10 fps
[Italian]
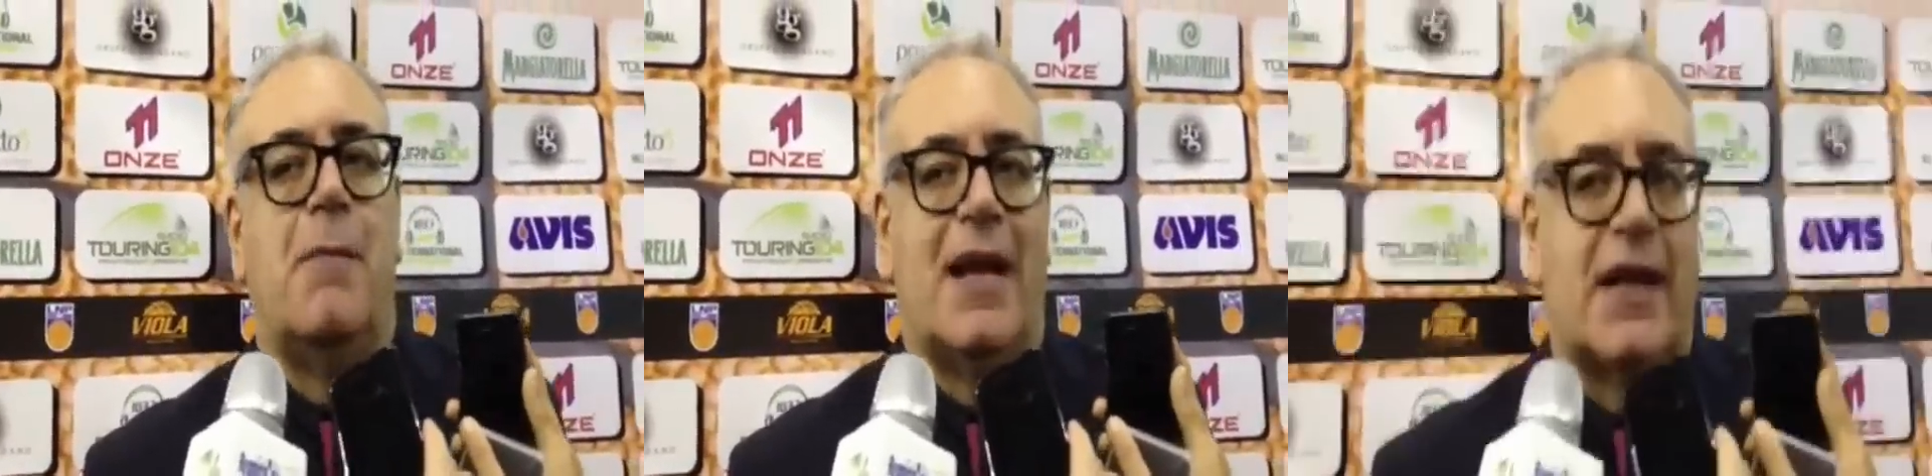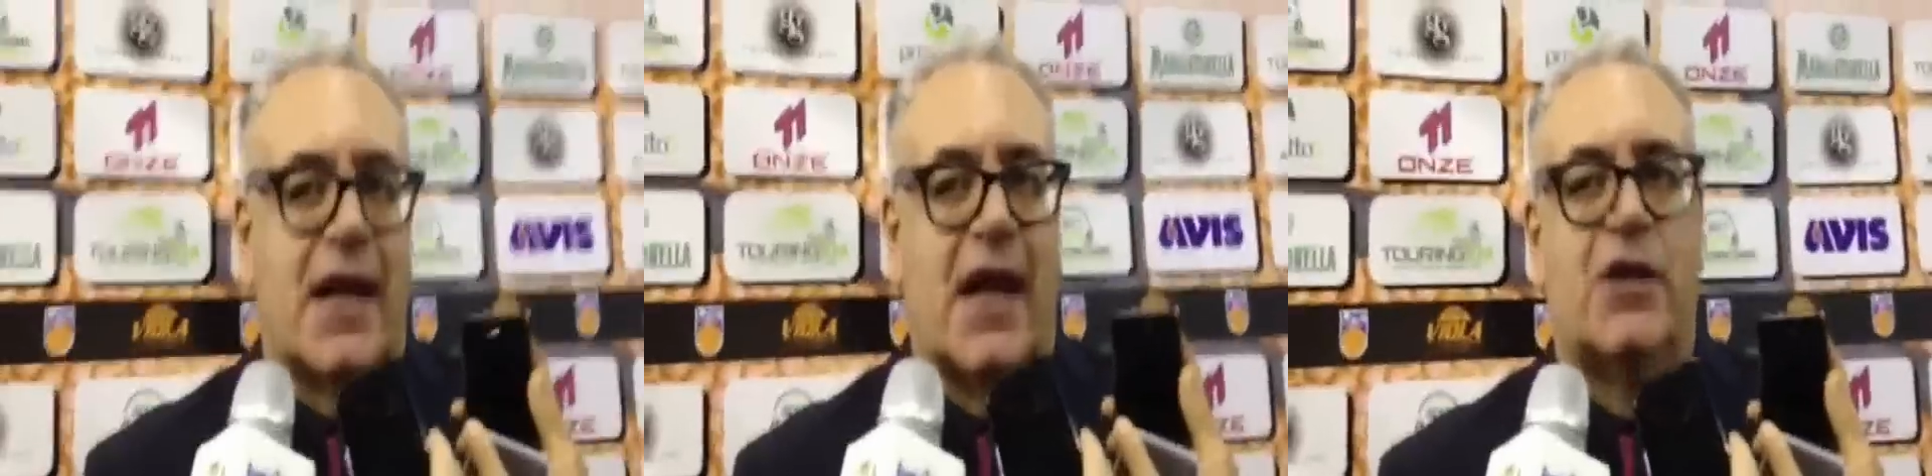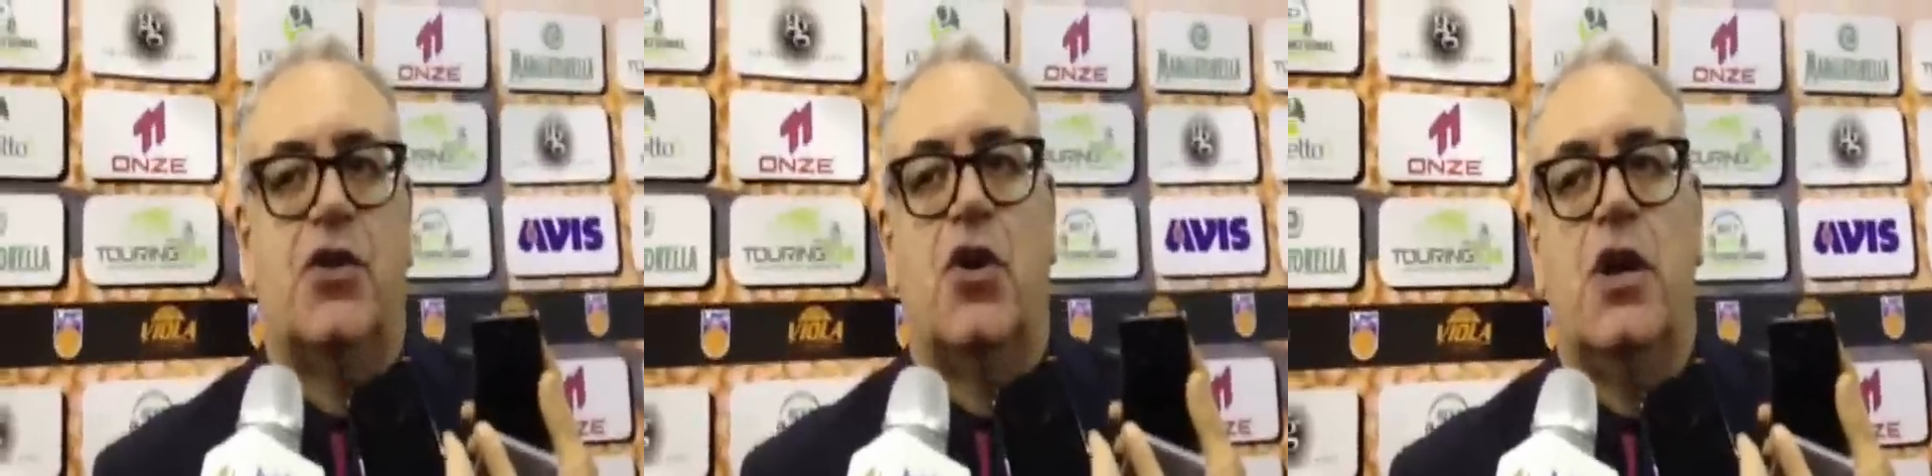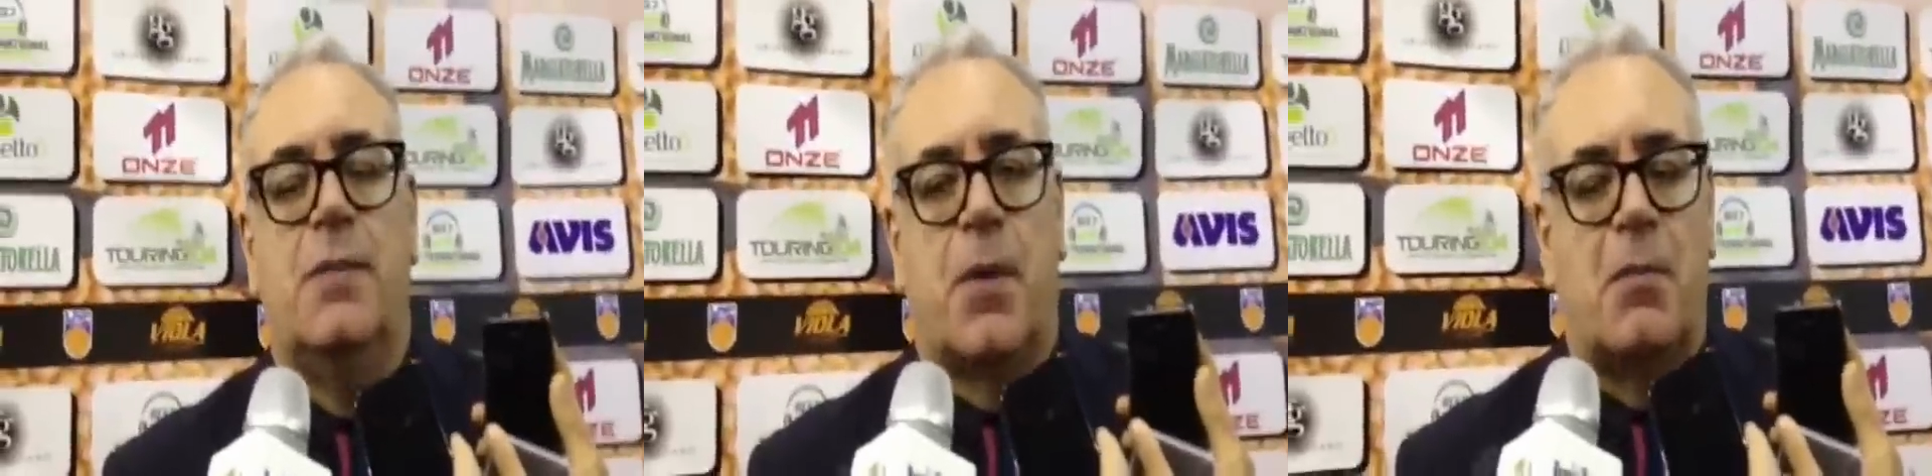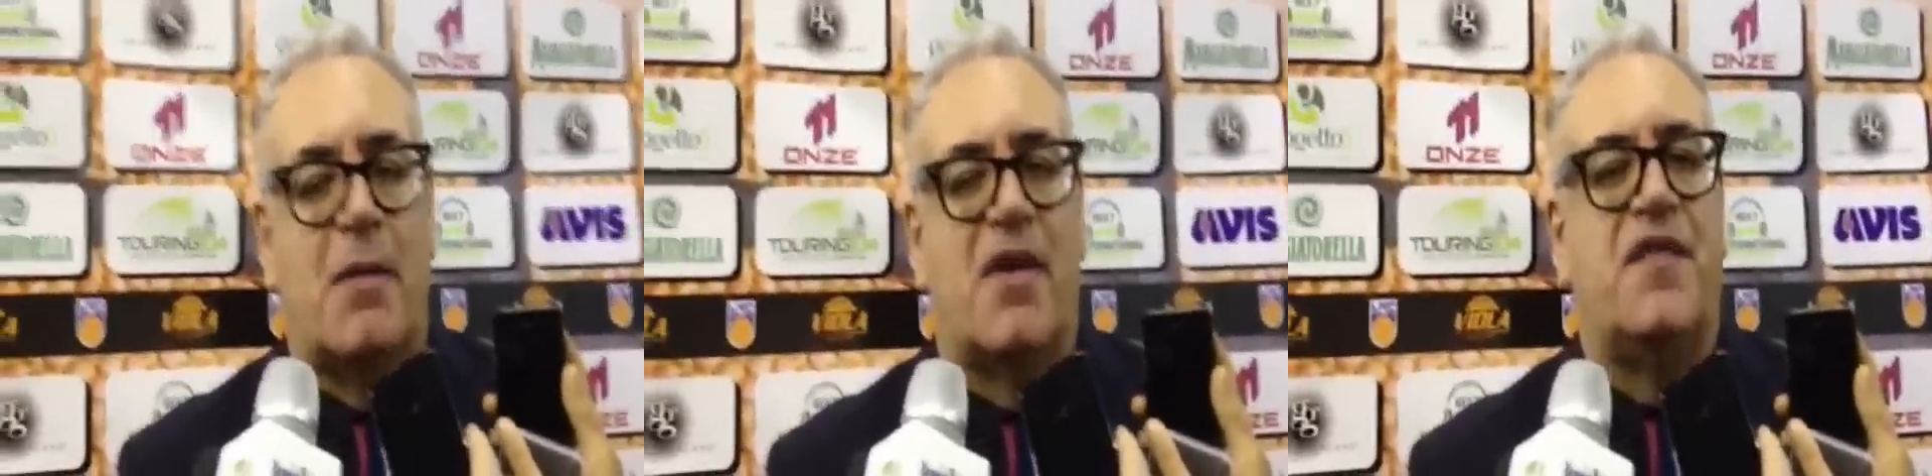malgrado il
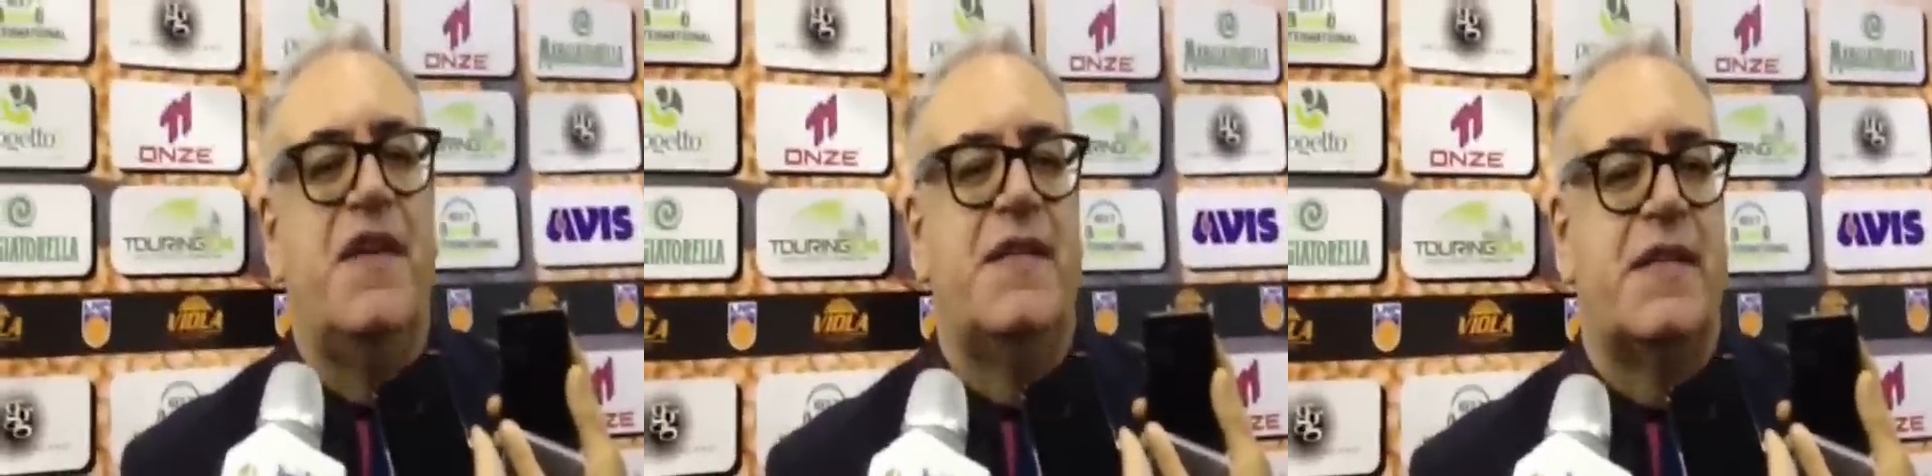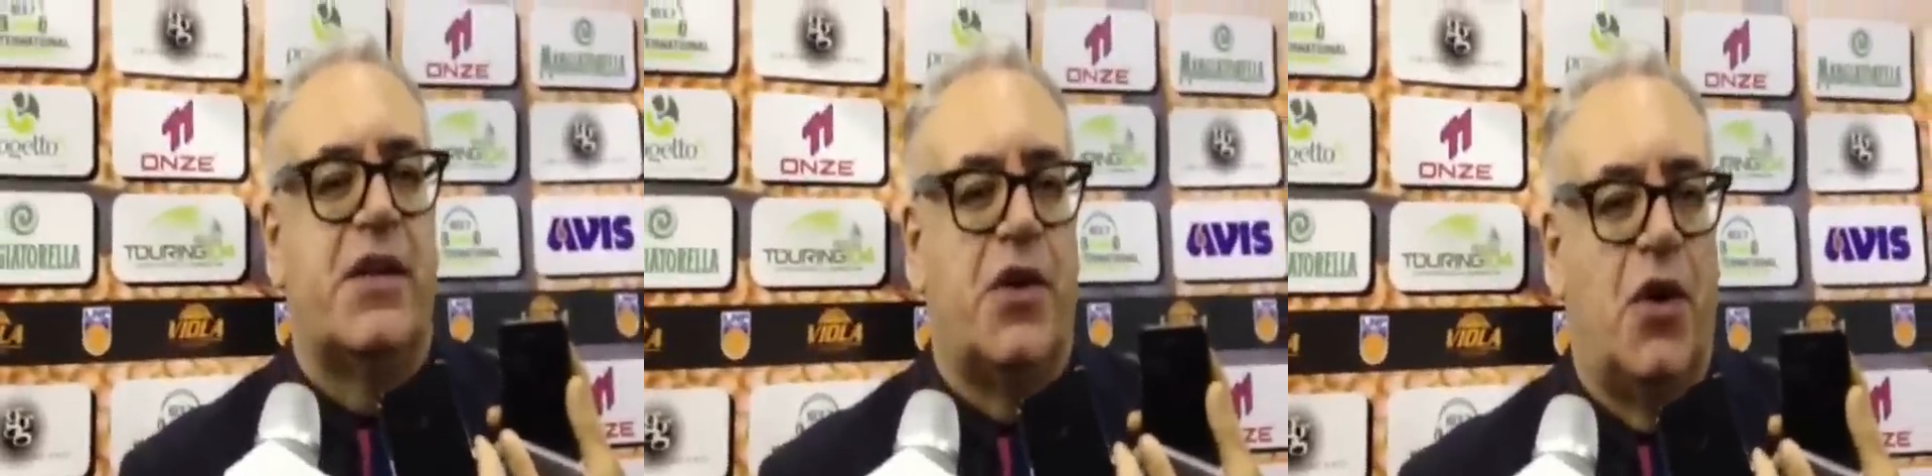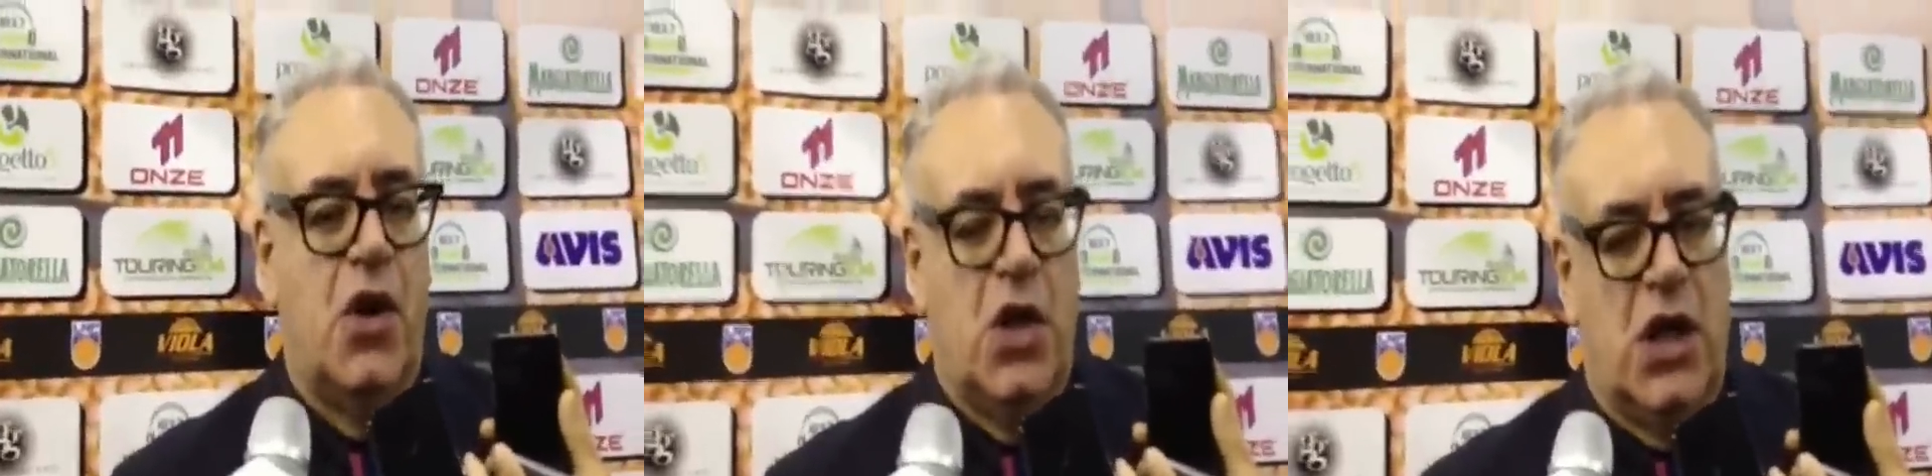problema fisico,